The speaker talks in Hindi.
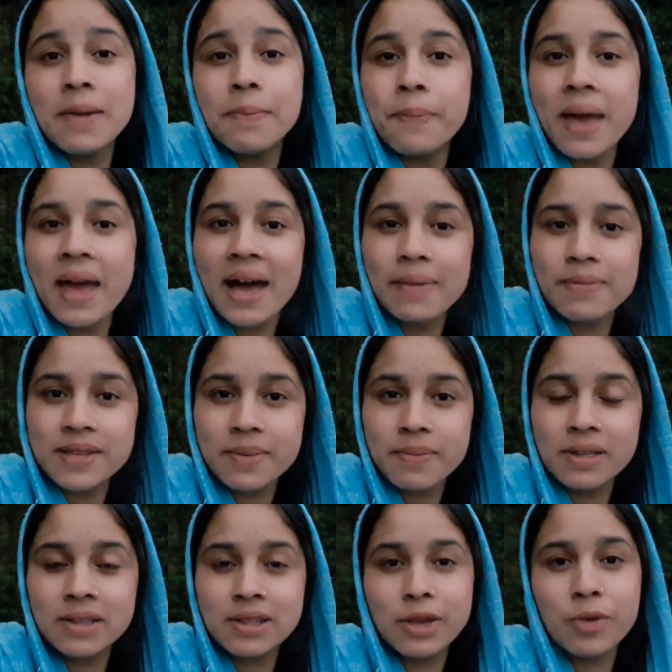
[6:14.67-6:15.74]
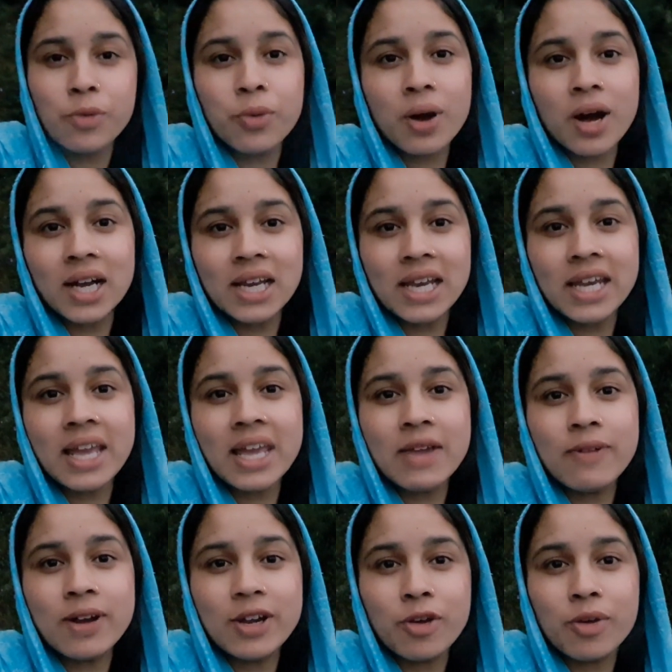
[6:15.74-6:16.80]
मैं आपसे मिलती हूँ अगली नई
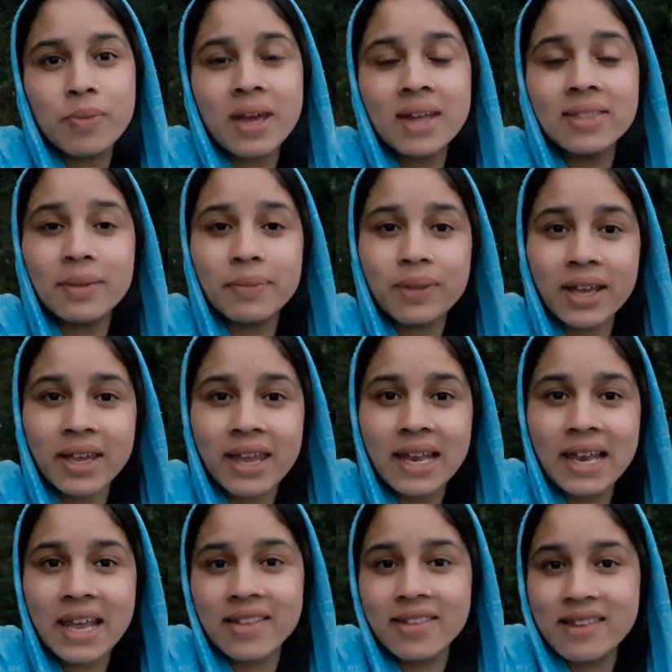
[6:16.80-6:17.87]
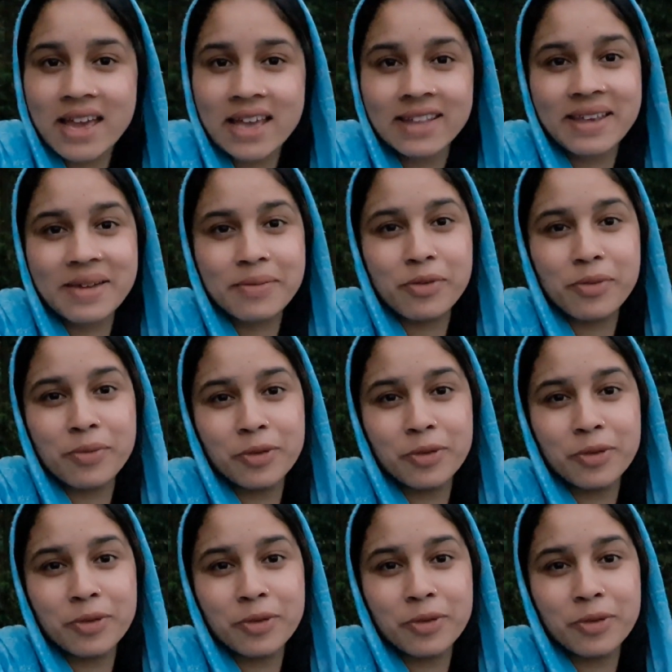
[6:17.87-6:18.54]
वीडियो में तब तक के लिए जय देवभूमि